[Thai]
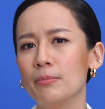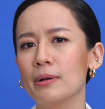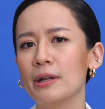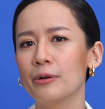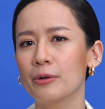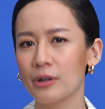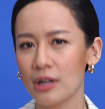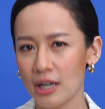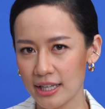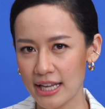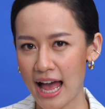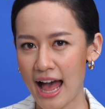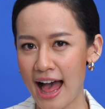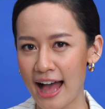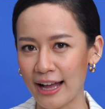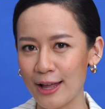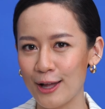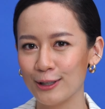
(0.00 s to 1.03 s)
เก็บเงินเป็นเรื่อง
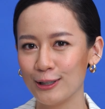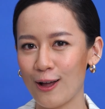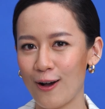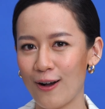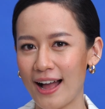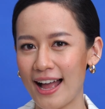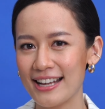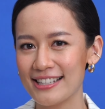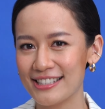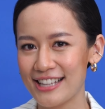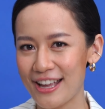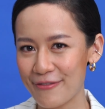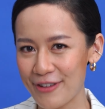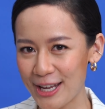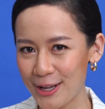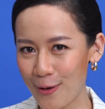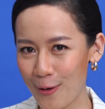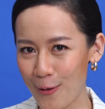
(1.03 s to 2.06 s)
ยาก ลองให้
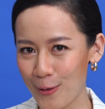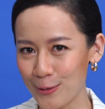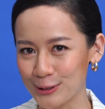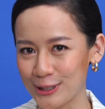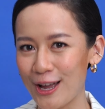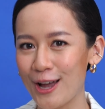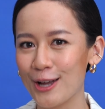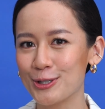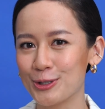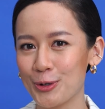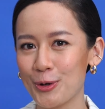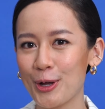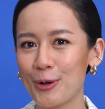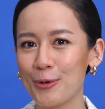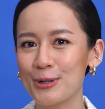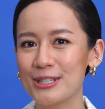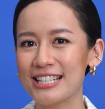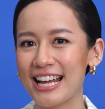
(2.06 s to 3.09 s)
Saving Goals
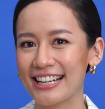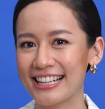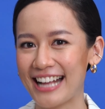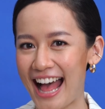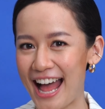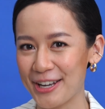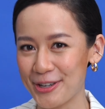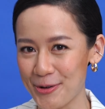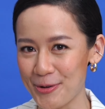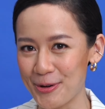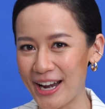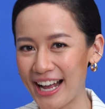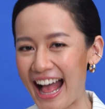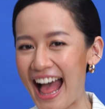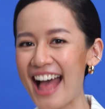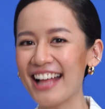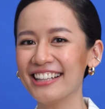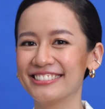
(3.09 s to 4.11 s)
ช่วยคุณจัดการดู
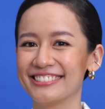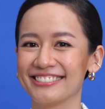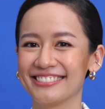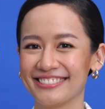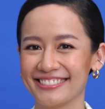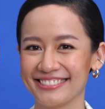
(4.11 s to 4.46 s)
นะคะ